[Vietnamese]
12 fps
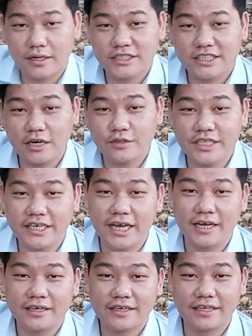Xin chào anh chị
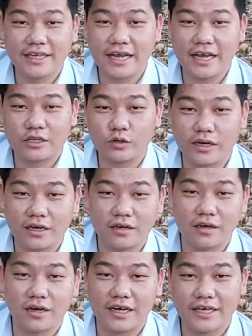nhé. Hiện tại tôi đang
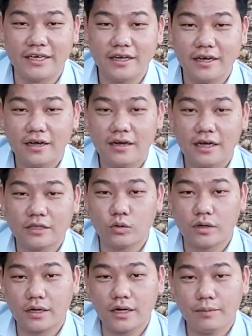đứng ở đây là
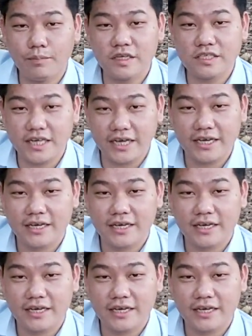thuộc ấp Bưng C,